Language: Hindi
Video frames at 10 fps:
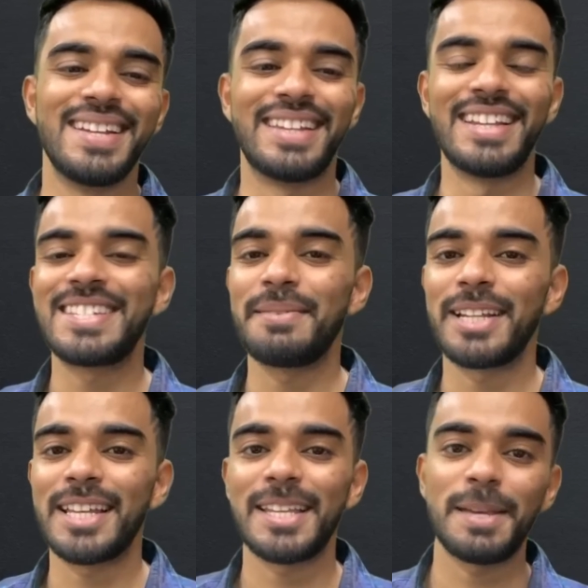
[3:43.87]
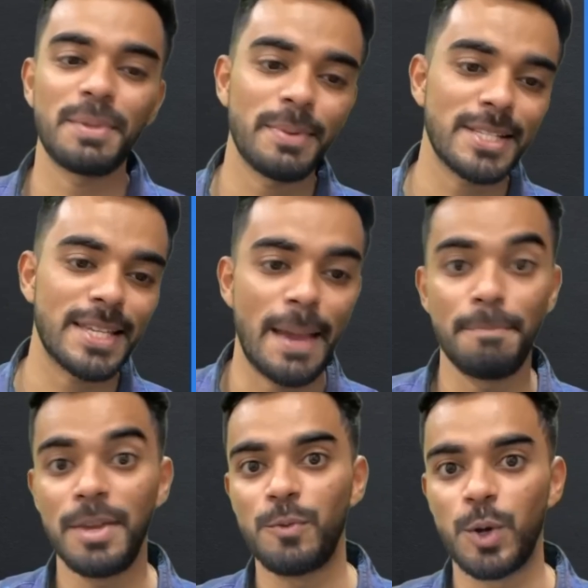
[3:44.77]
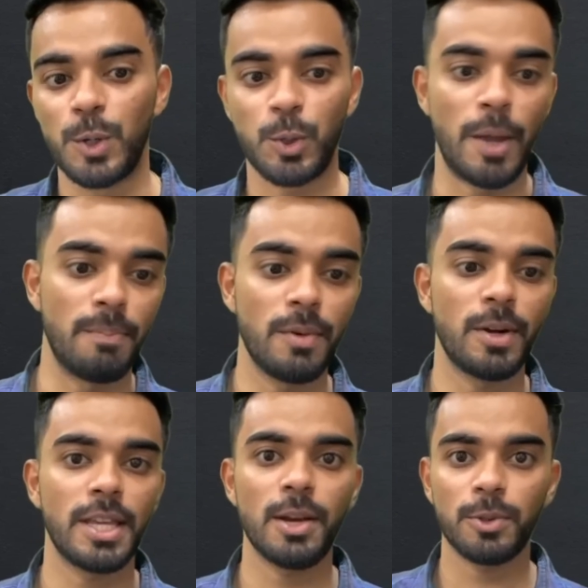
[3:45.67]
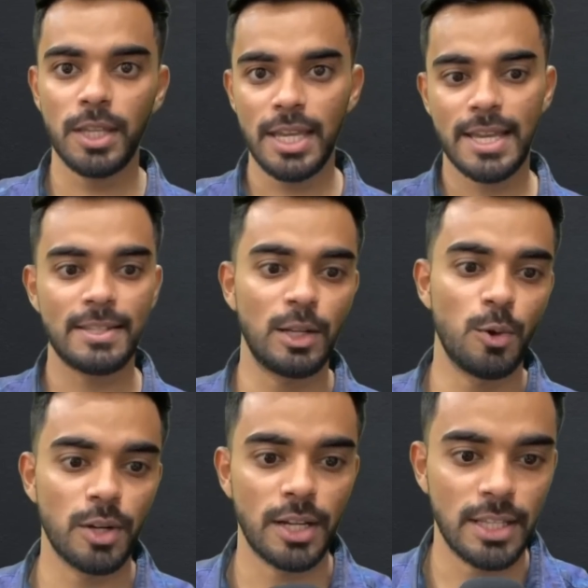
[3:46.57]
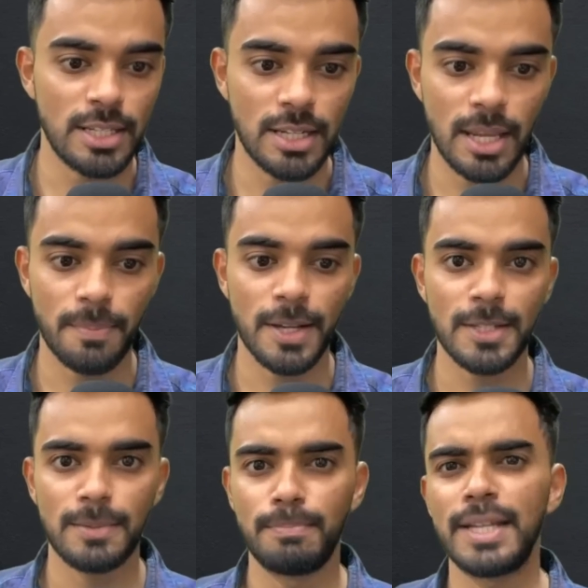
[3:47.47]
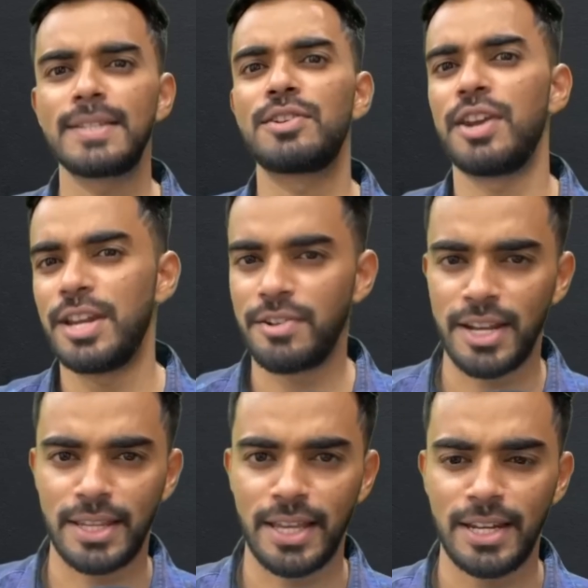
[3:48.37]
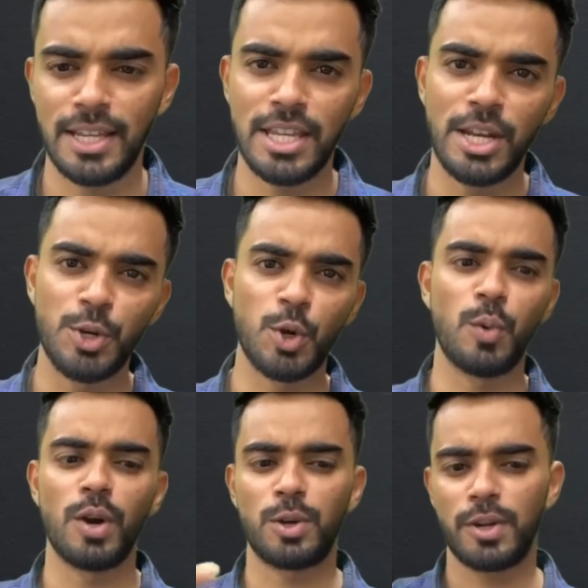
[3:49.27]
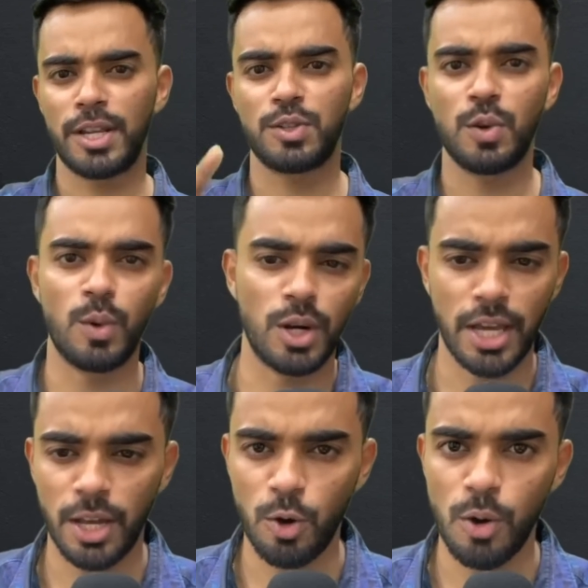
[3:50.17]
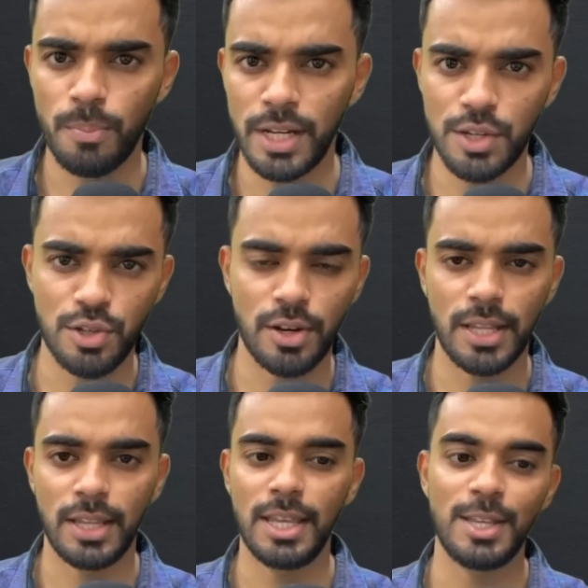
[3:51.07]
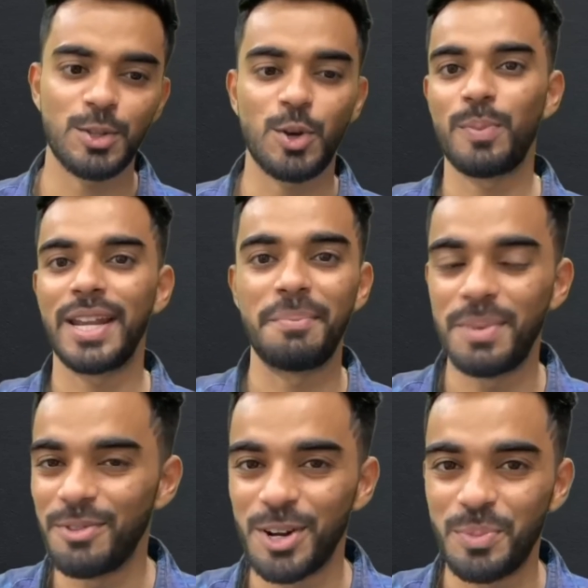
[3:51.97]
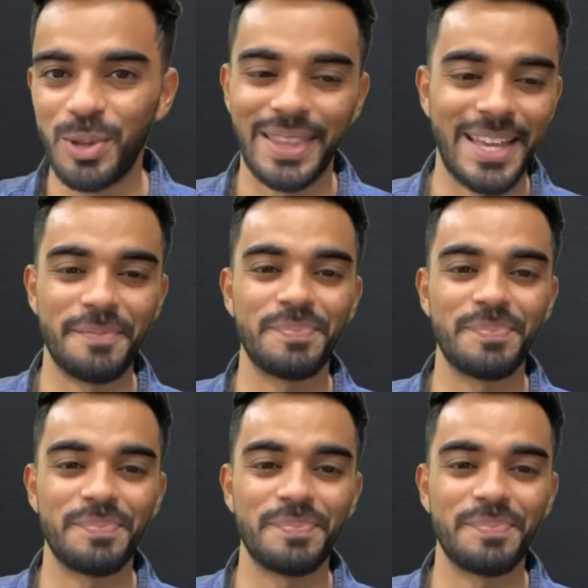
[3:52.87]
देन इसके बाद आ जाता है अपने पास एम बी वर्ड तो एम बी वर्ड क्या होते हैं ऐसे लोग रहते हैं जिनके पास मिक्स ट्रेट रहता है ना ये इंट्रोवर्ट और एक्स्ट्रोवर्ट का एक कॉम्बिनेशन रहते हैं इसको अपन एम बी वर्ड बोलते हैं